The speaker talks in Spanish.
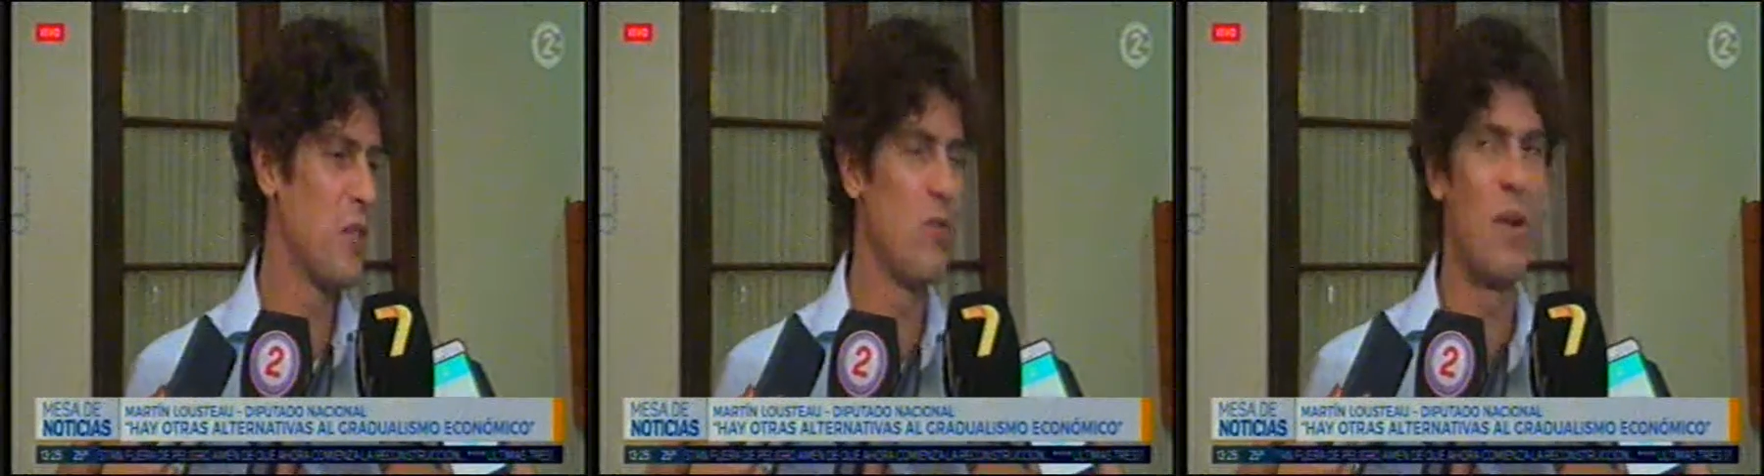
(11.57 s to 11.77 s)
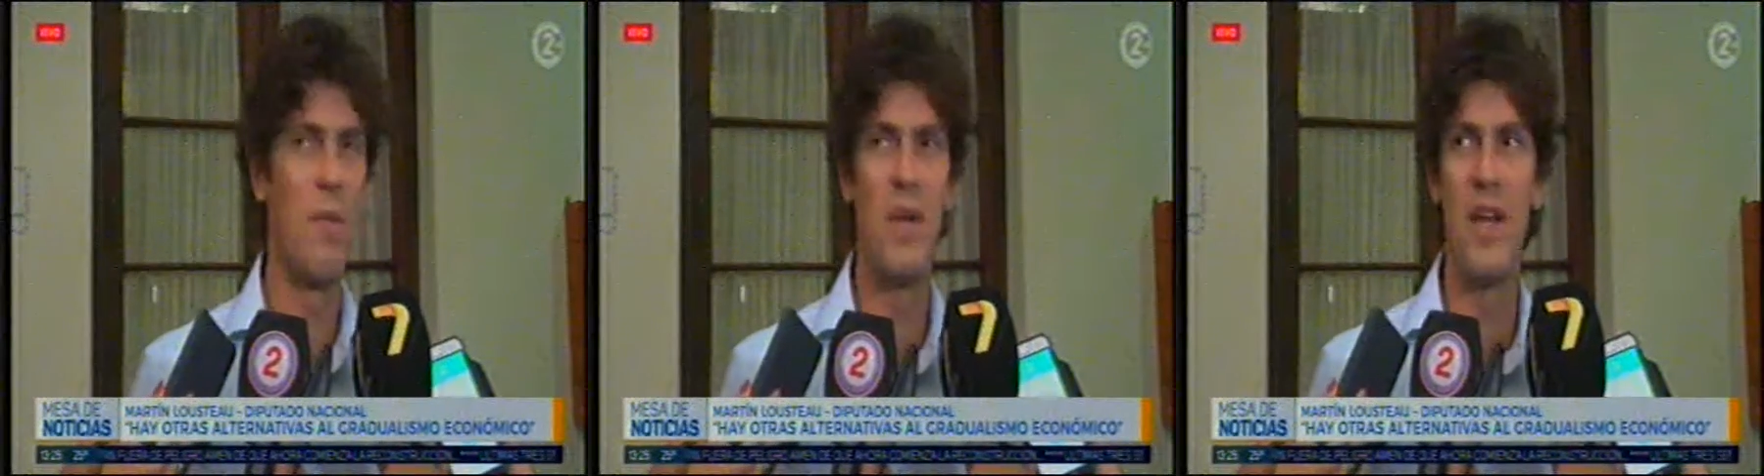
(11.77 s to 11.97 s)

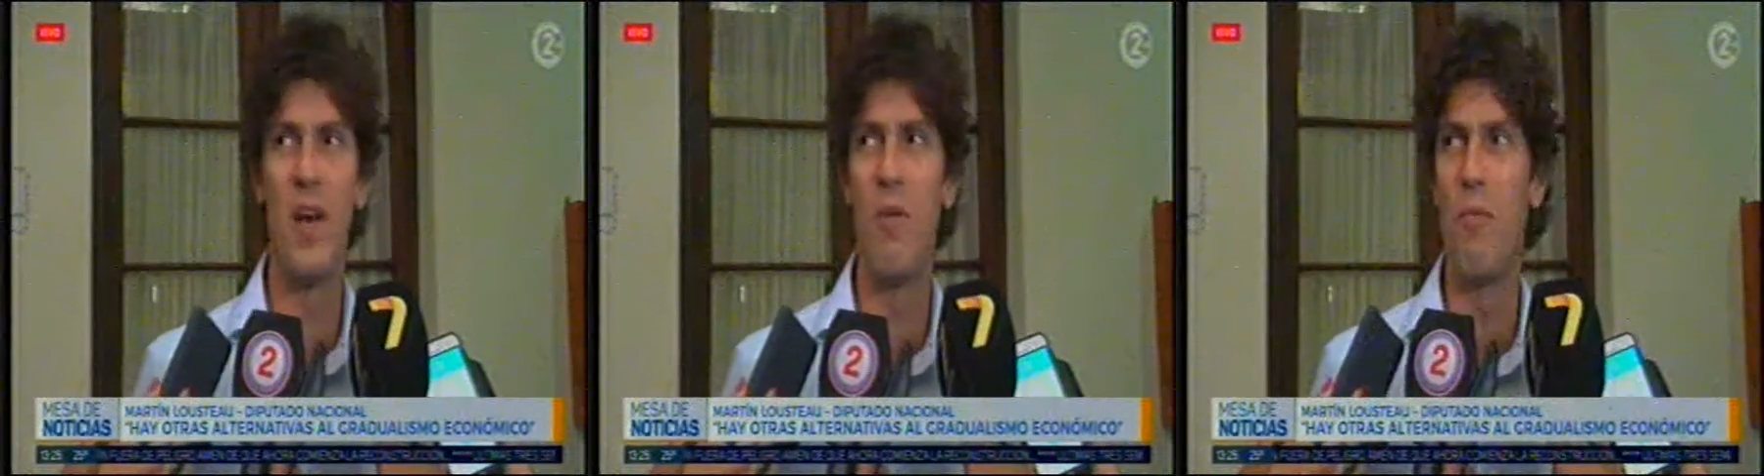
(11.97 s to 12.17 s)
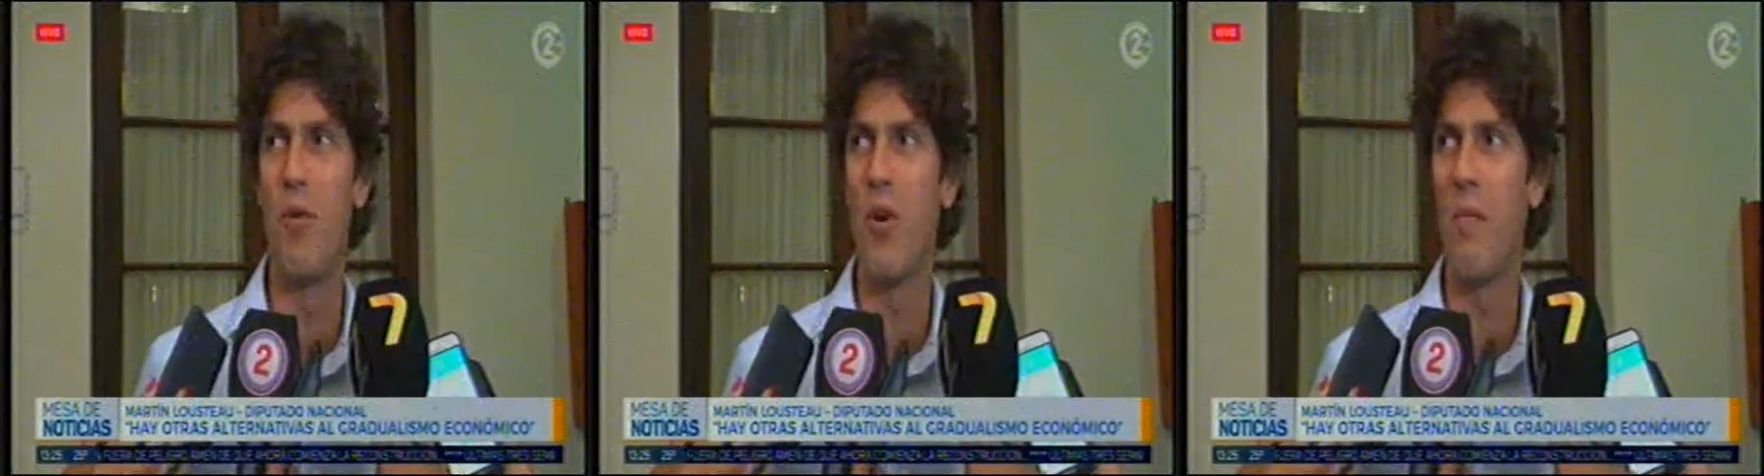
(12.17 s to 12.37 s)
sino una
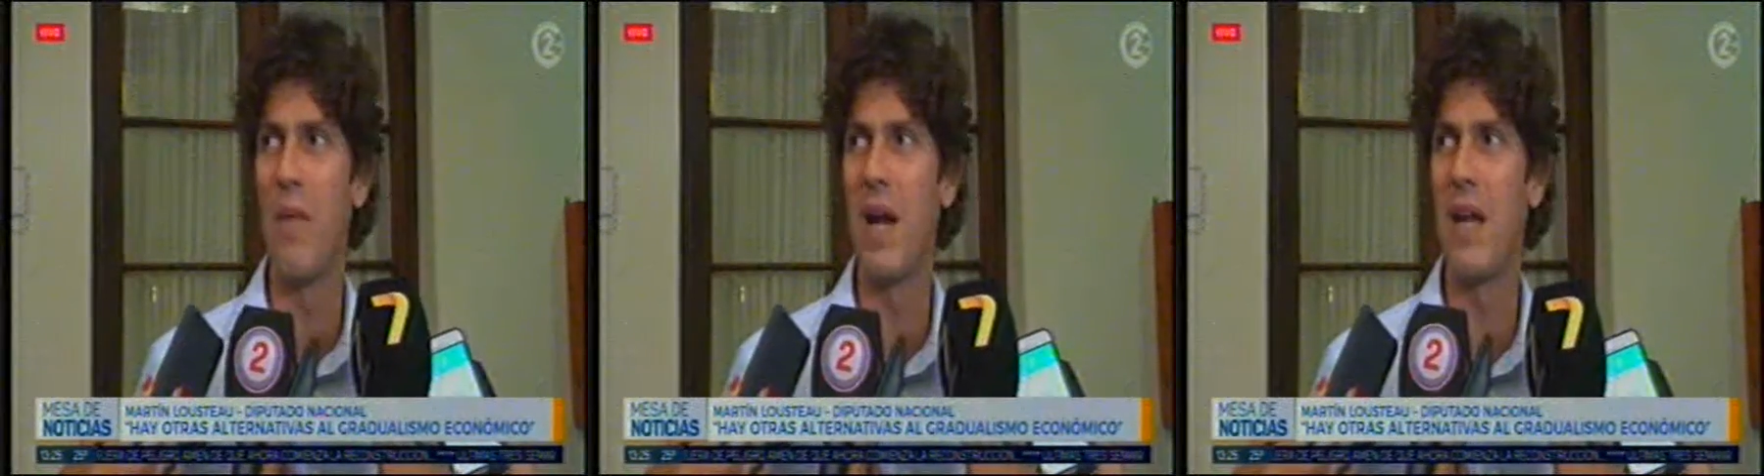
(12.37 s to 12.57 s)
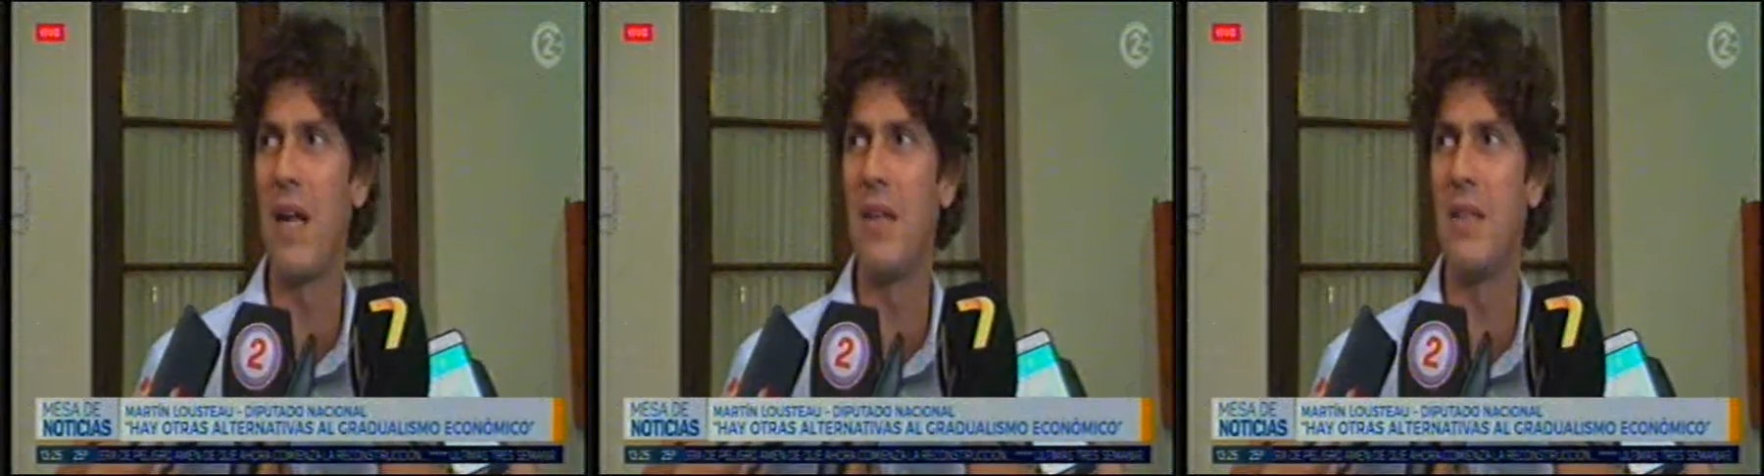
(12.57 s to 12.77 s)
mirada un poco
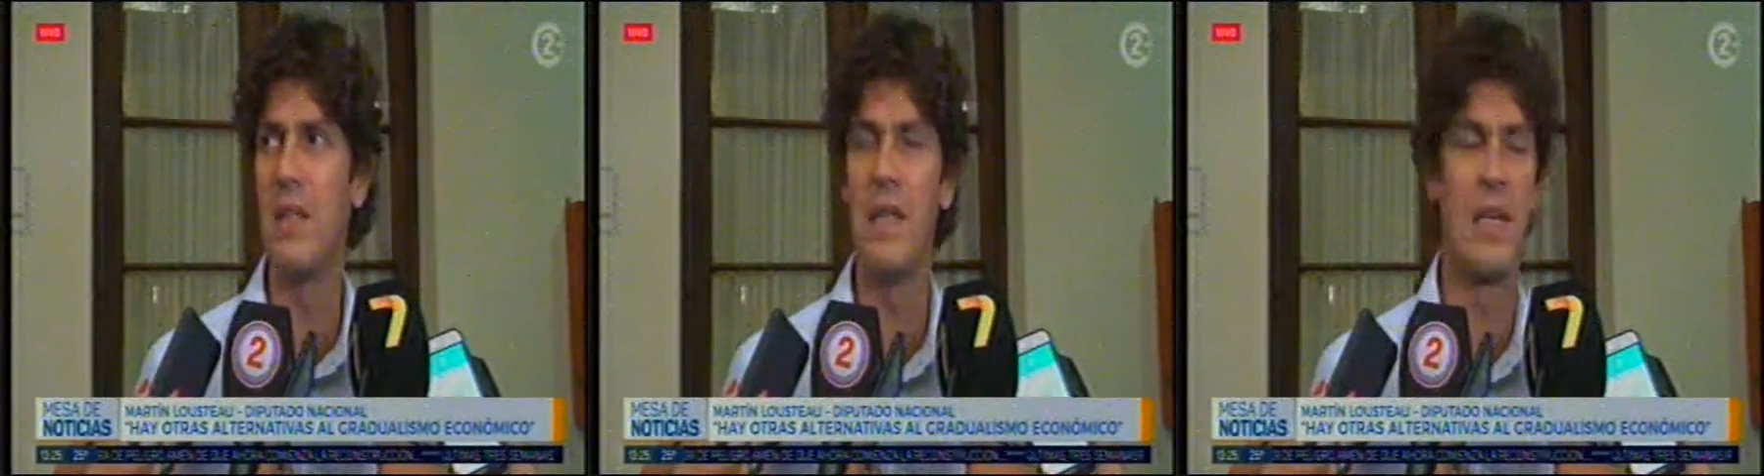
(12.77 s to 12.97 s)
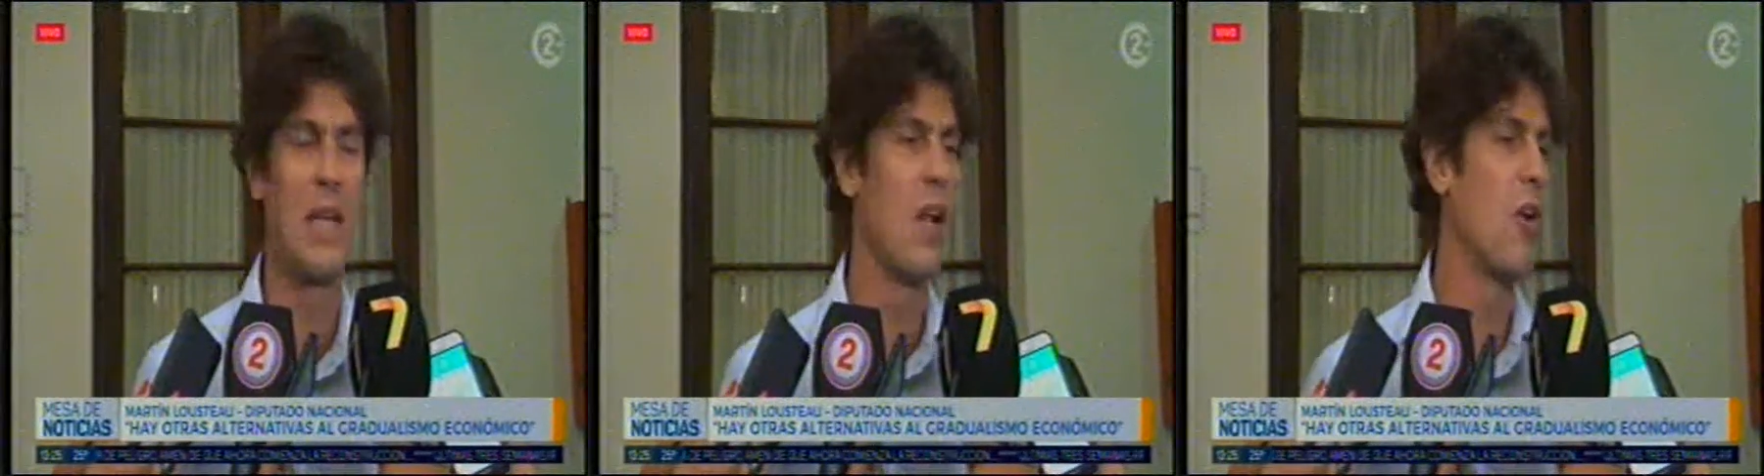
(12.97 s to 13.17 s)
más
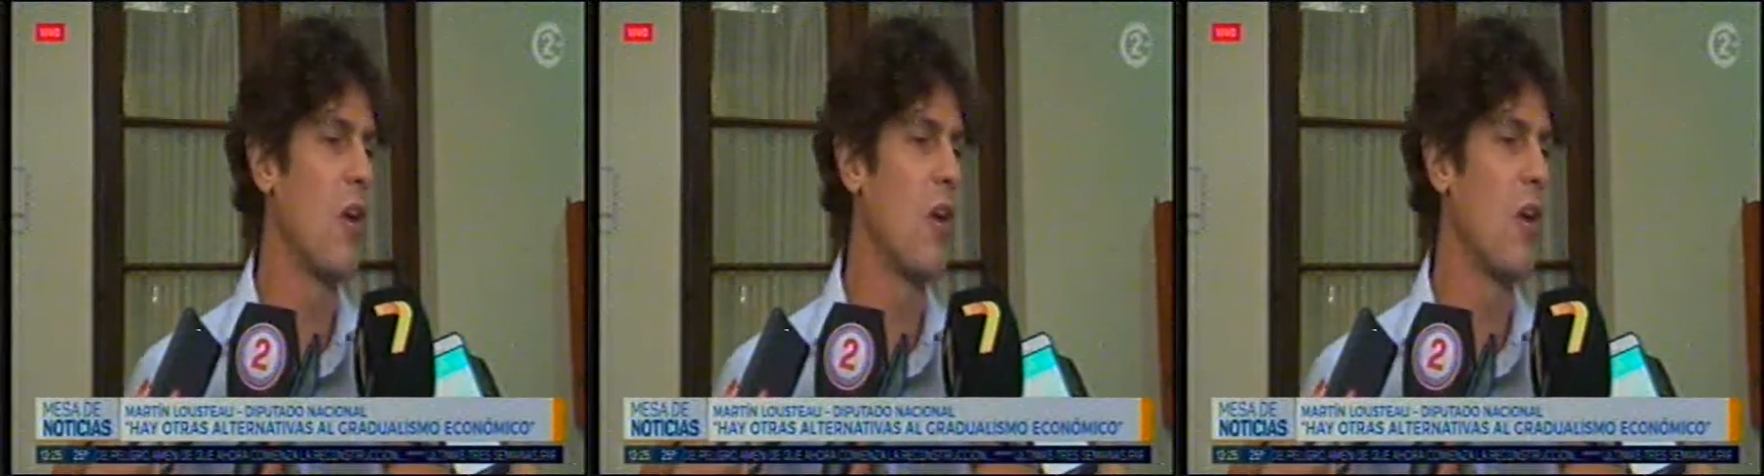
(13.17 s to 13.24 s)
grande de qué